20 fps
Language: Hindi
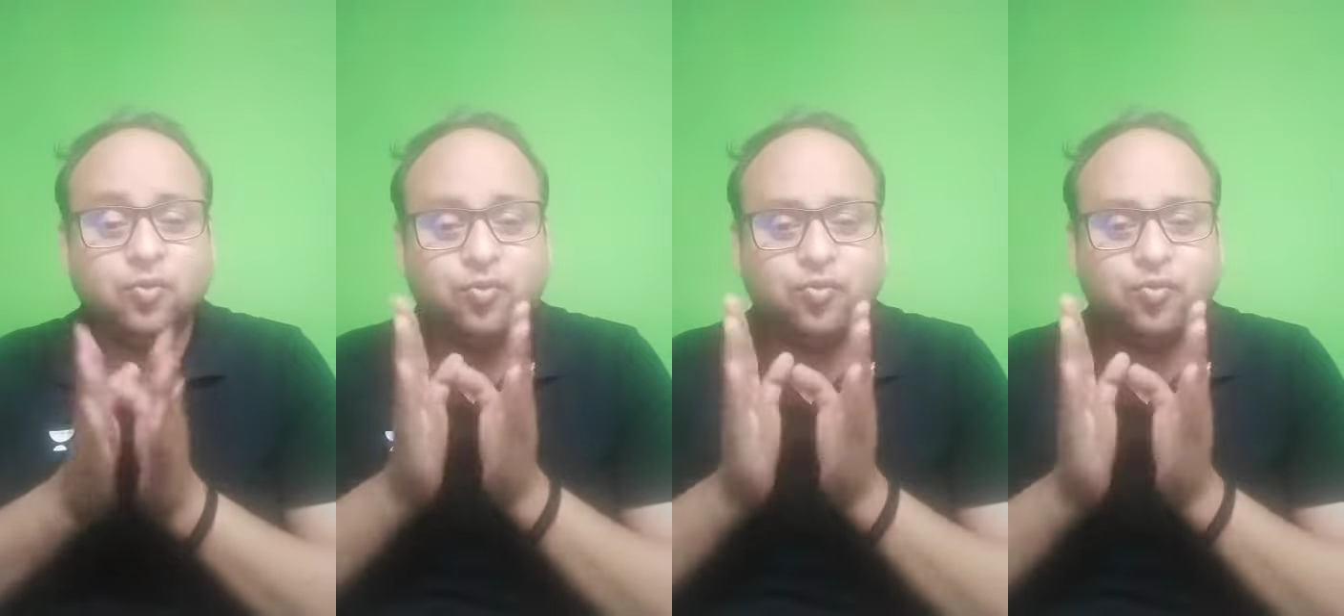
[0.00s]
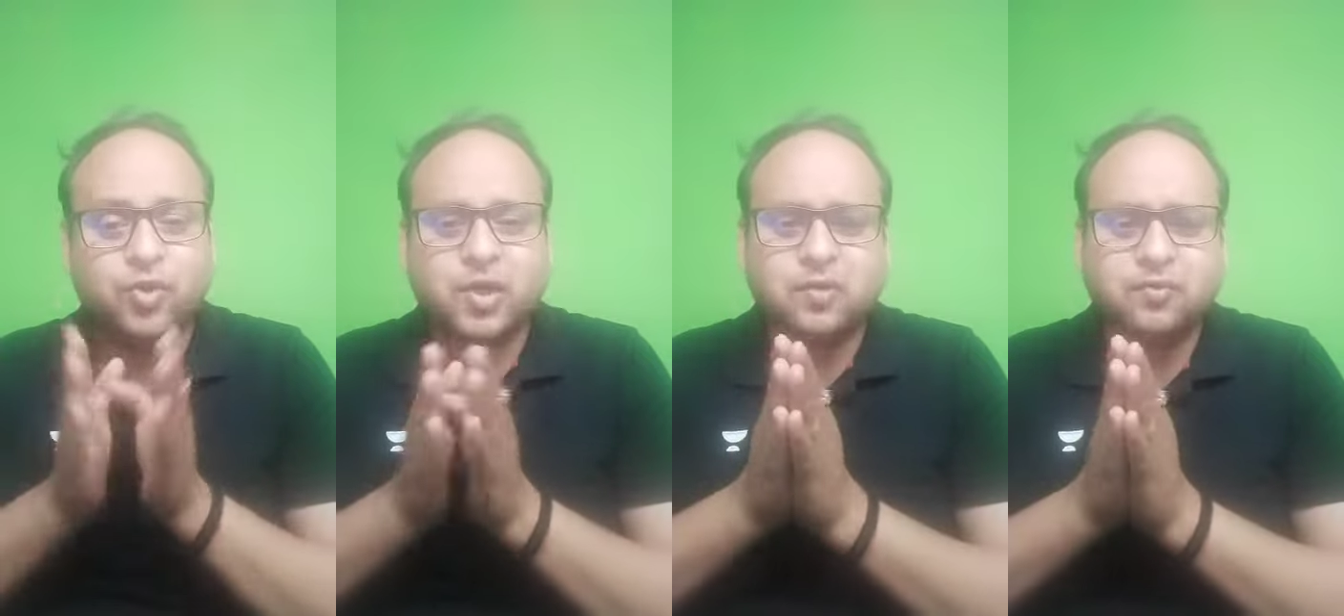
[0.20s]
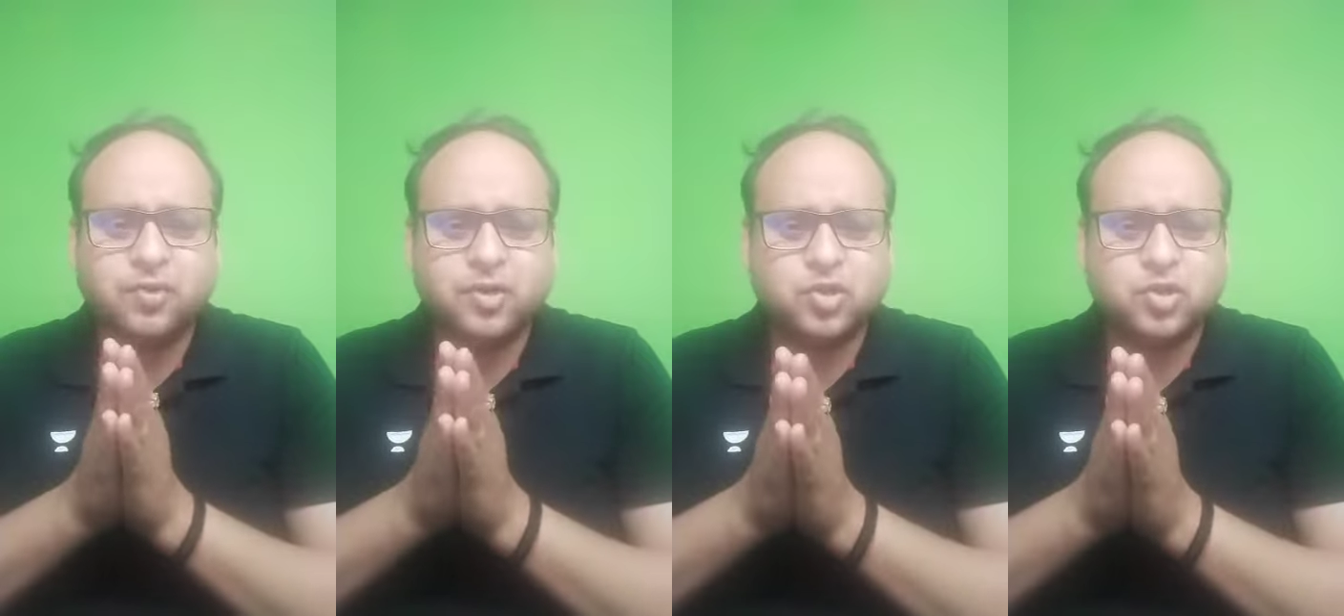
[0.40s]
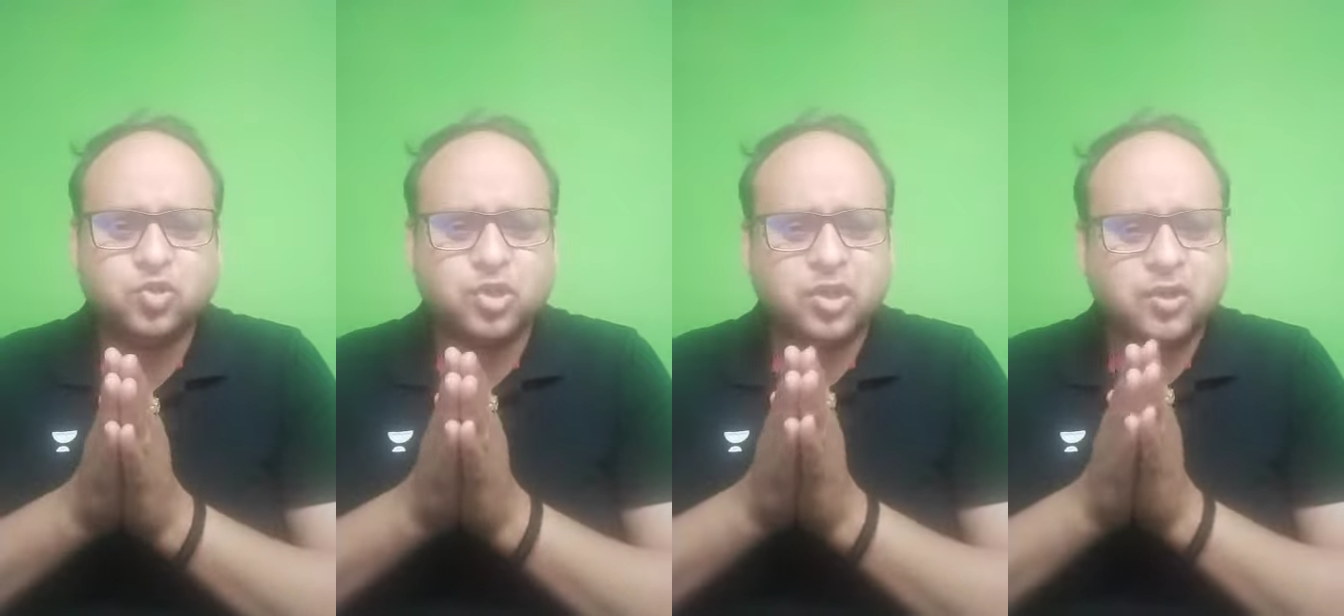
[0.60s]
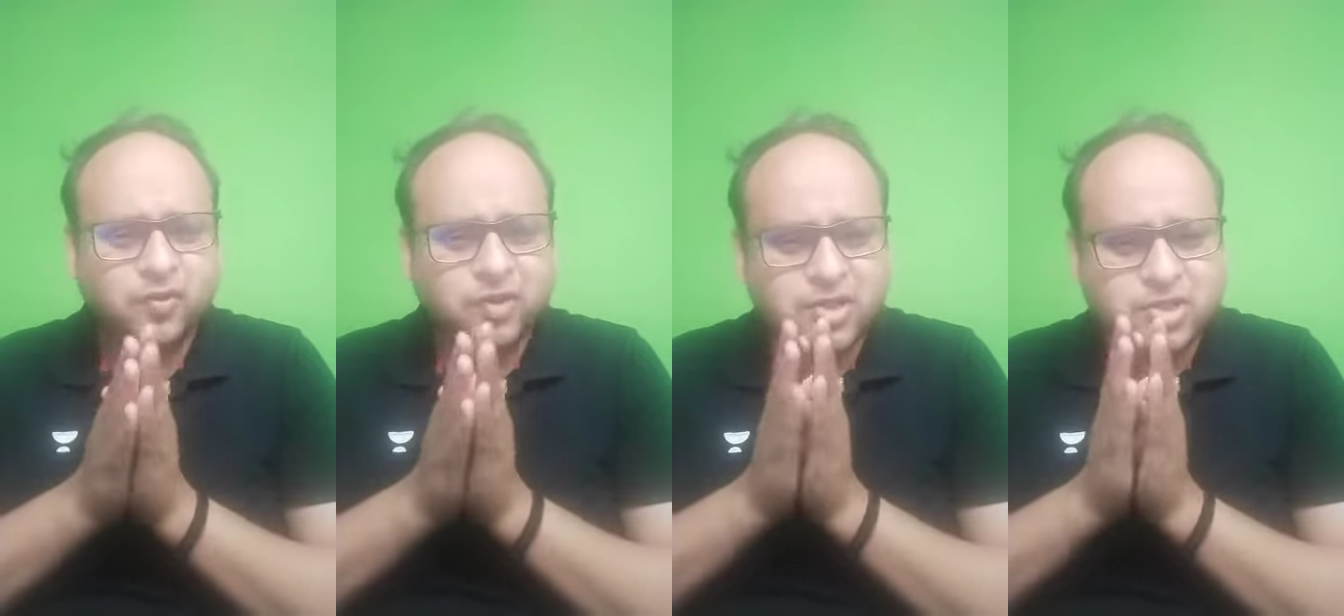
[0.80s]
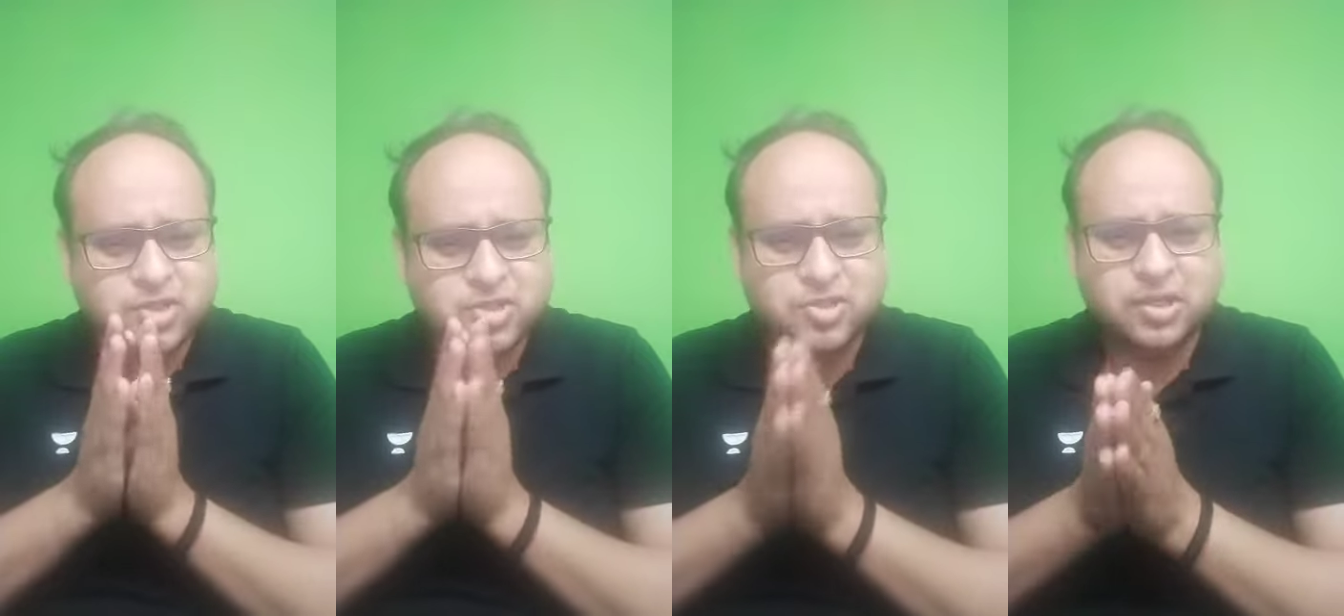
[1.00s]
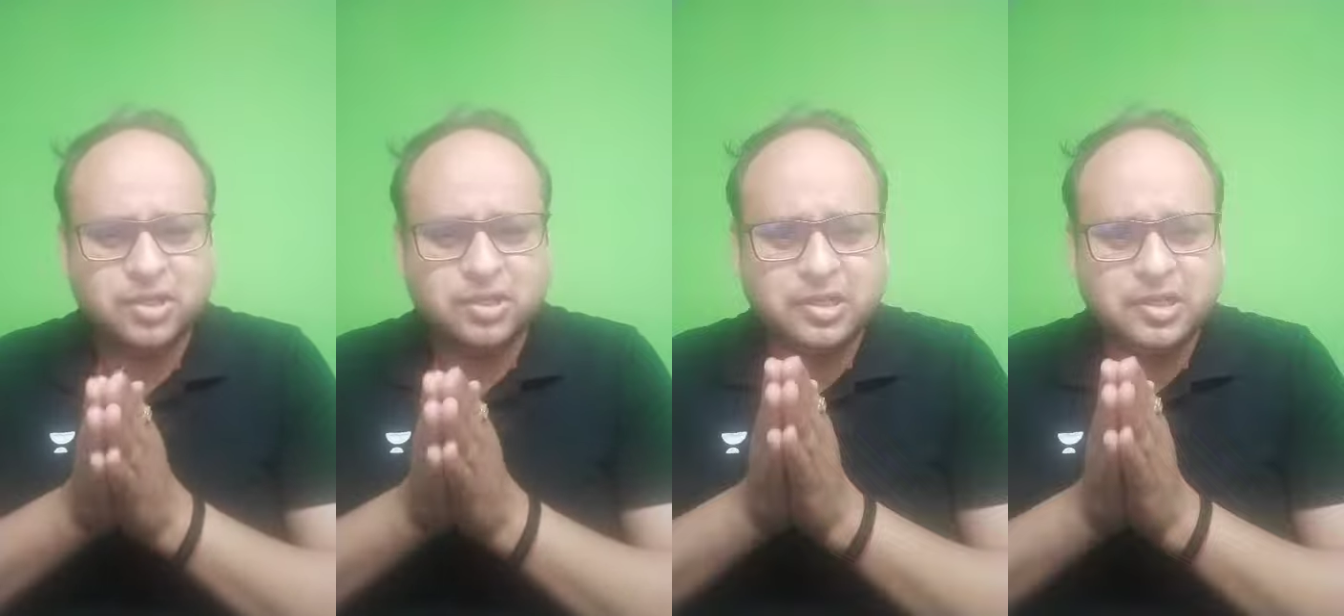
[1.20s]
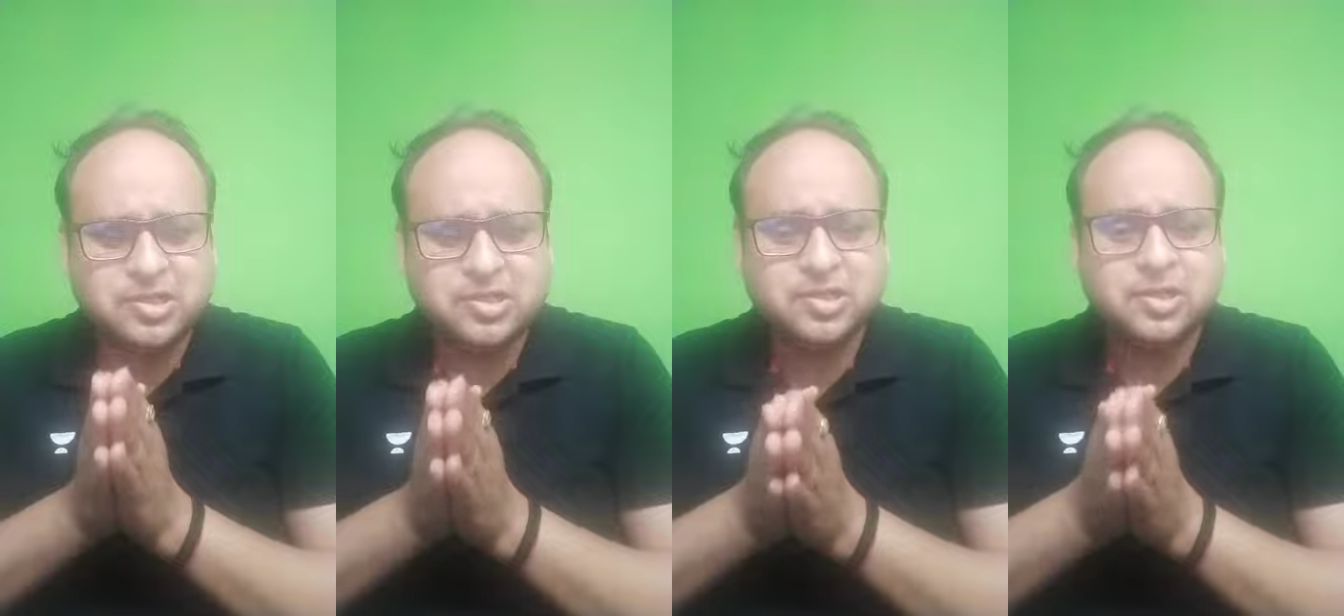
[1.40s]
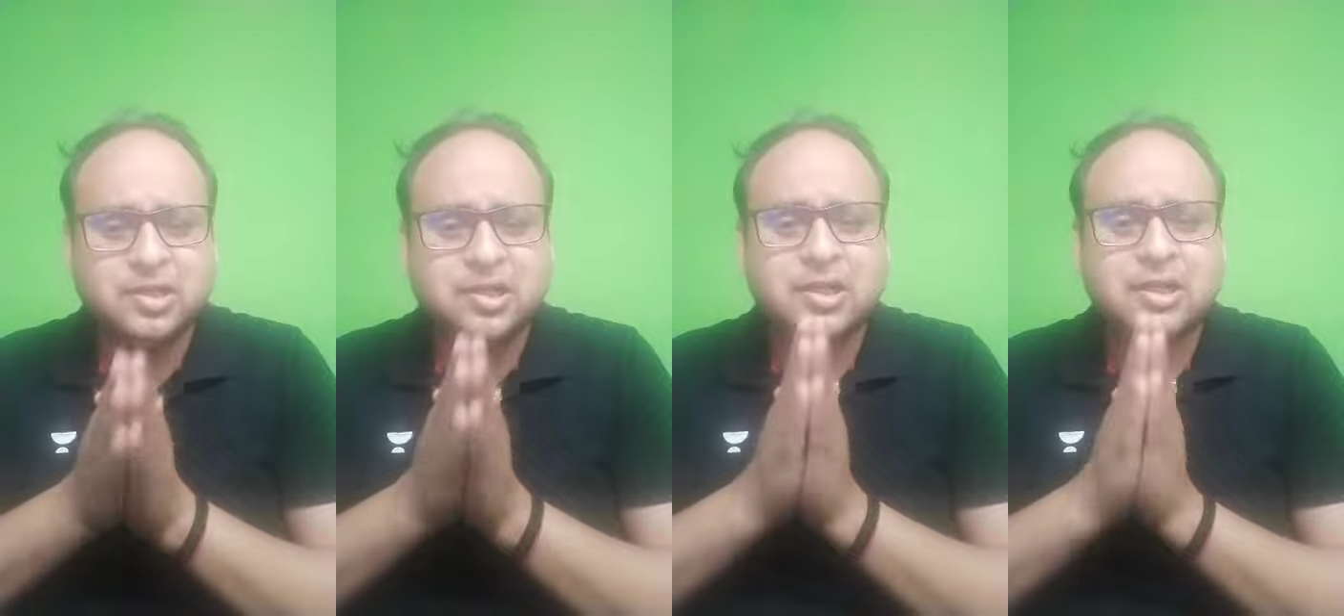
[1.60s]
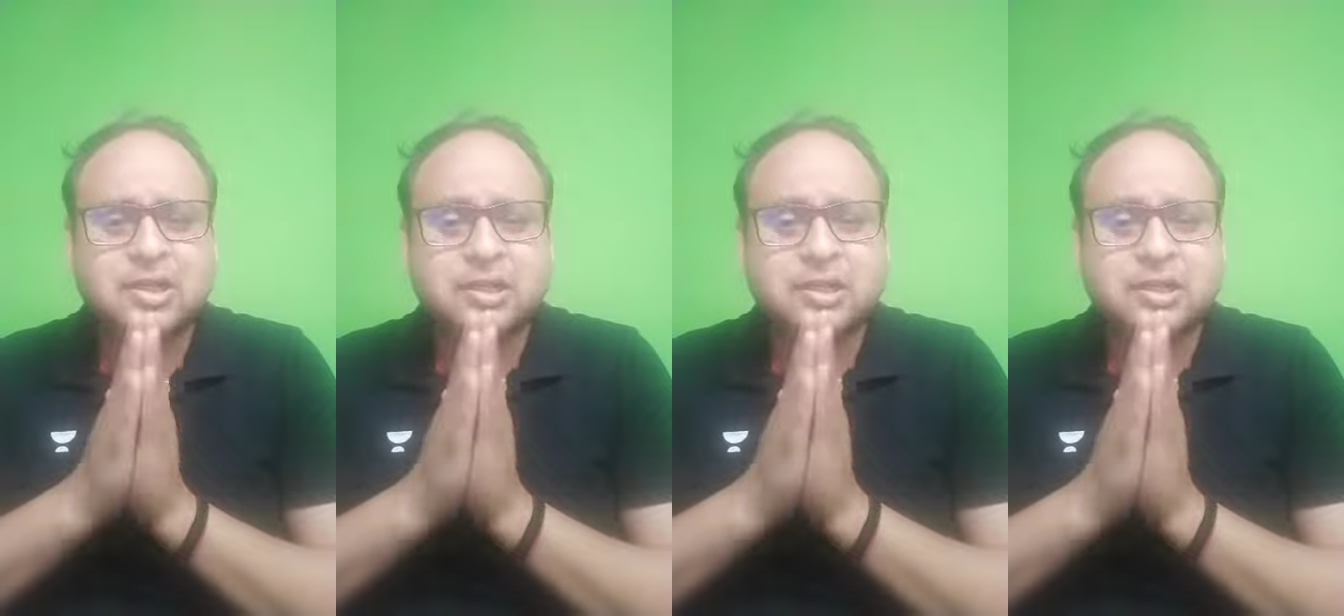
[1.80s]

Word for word: फटाफट जो है वो रजिस्टर्ड कीजिए